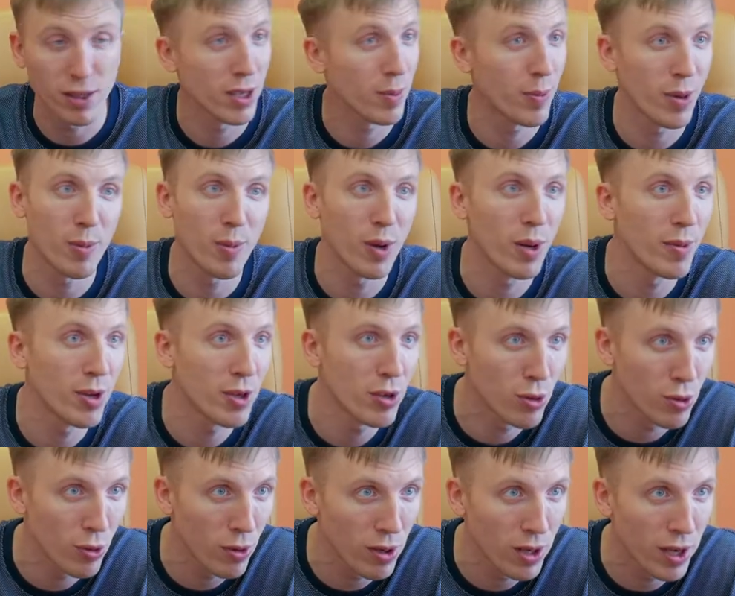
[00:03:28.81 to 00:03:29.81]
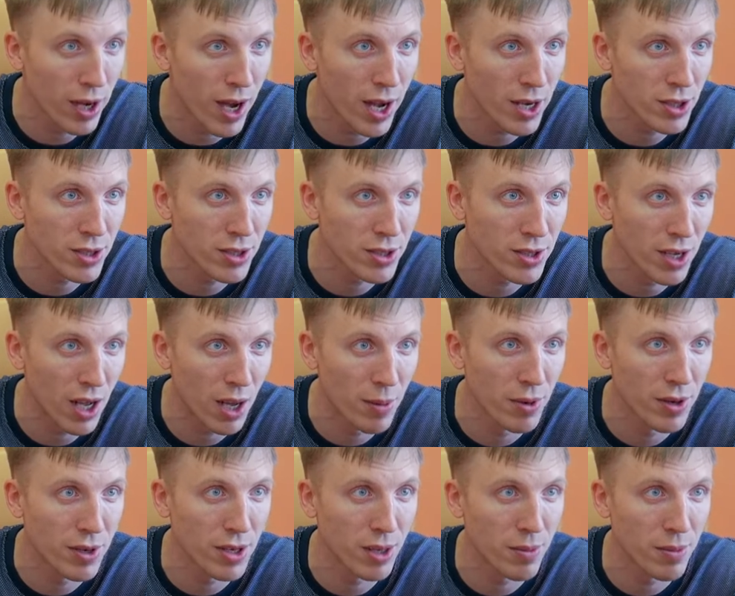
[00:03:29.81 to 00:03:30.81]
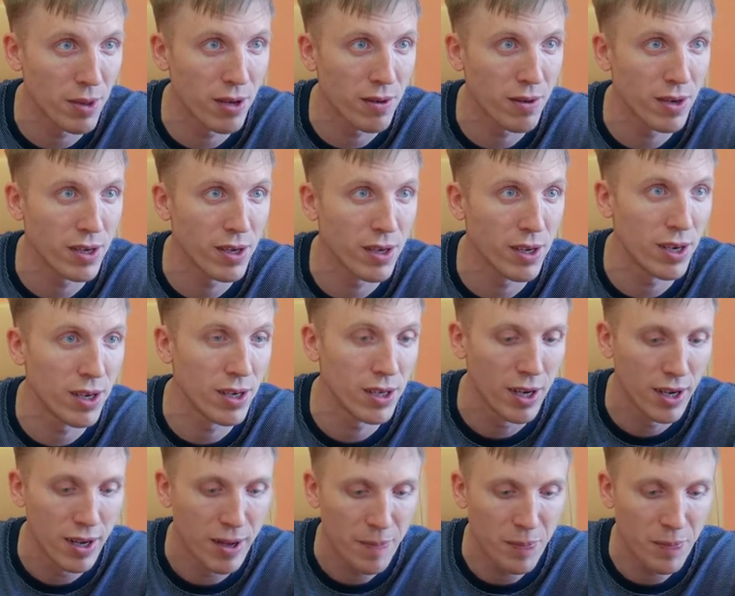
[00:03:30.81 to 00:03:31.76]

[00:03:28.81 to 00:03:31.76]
это проблема не только Ачинска, об этом говорили